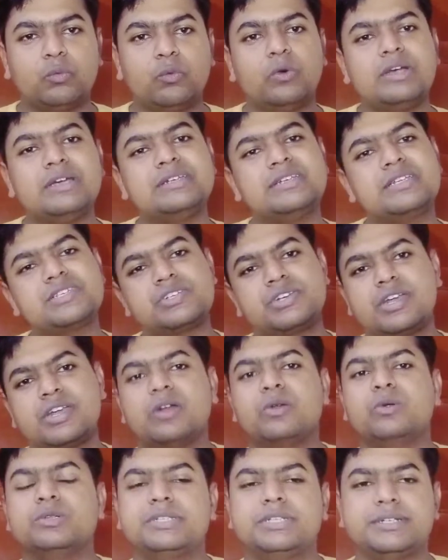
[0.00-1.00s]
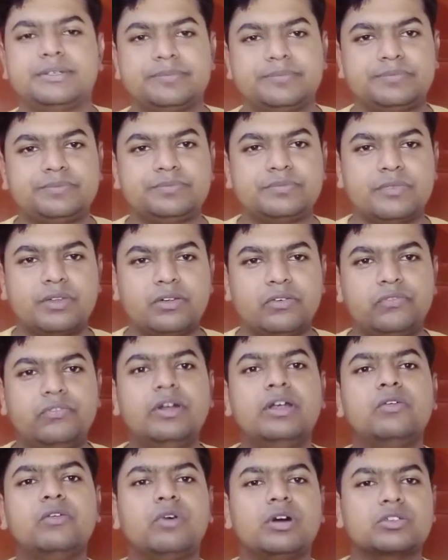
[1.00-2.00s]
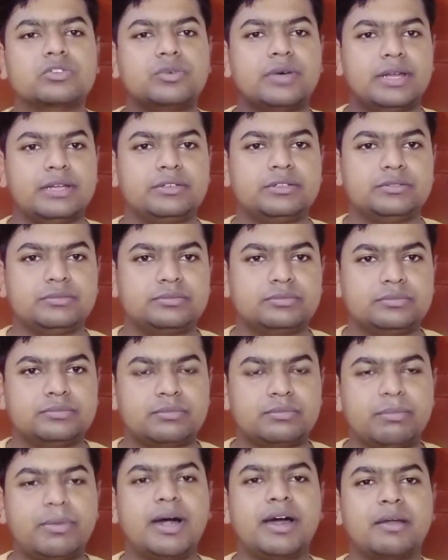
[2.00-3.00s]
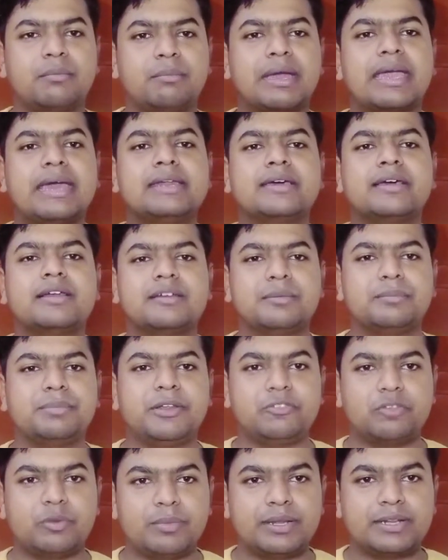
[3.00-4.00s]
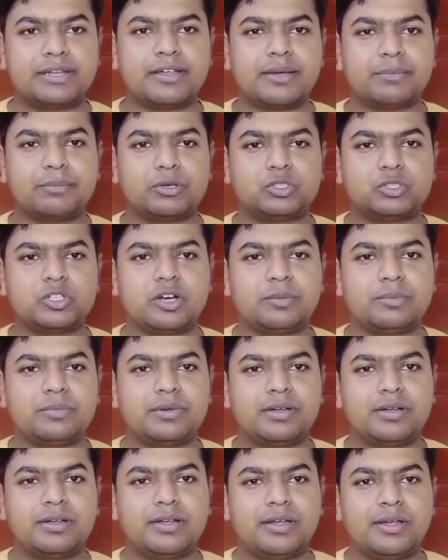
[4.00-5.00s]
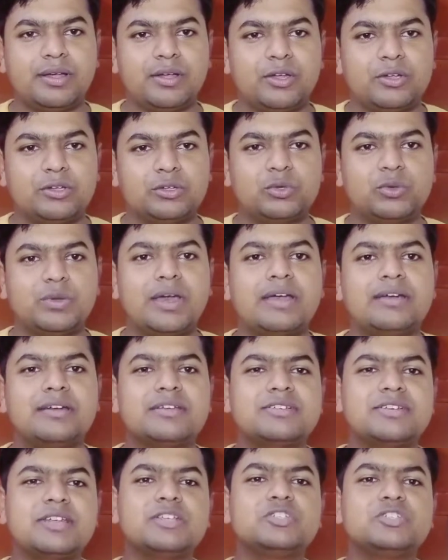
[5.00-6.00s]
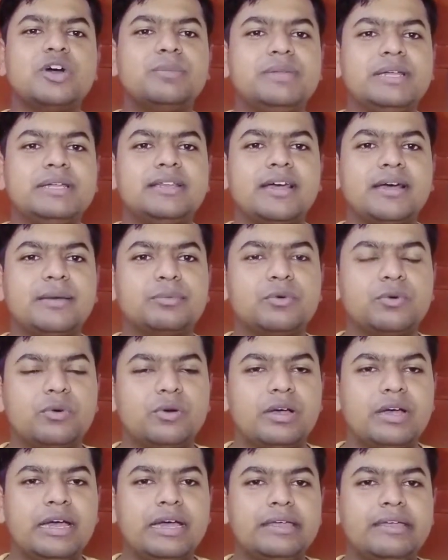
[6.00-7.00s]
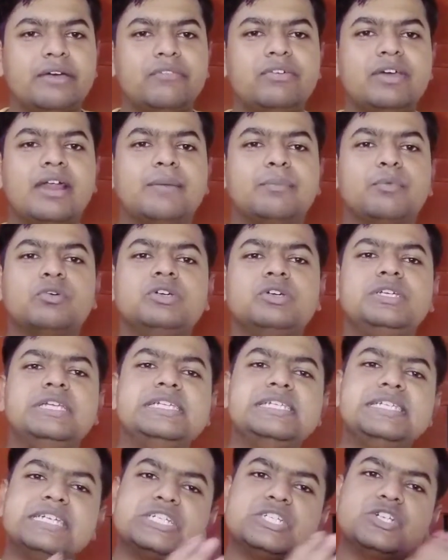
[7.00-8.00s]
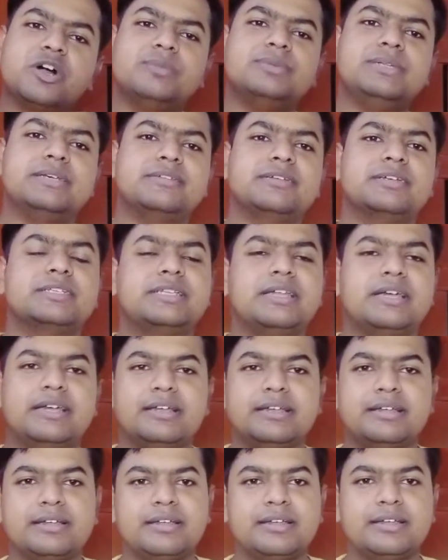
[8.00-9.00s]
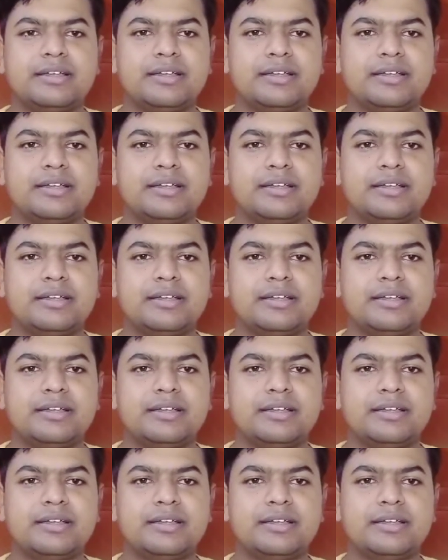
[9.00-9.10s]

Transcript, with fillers: वो इंडस्ट्रियल होते हैं फील्ड वर्क्स वाले बाहर मैकेनिकल कंपनी से मिलते हैं आपको जॉब तो ये इंडस्ट्रियल जॉब देता है आपको या फिर आपको टीचिंग जॉब दे सकता है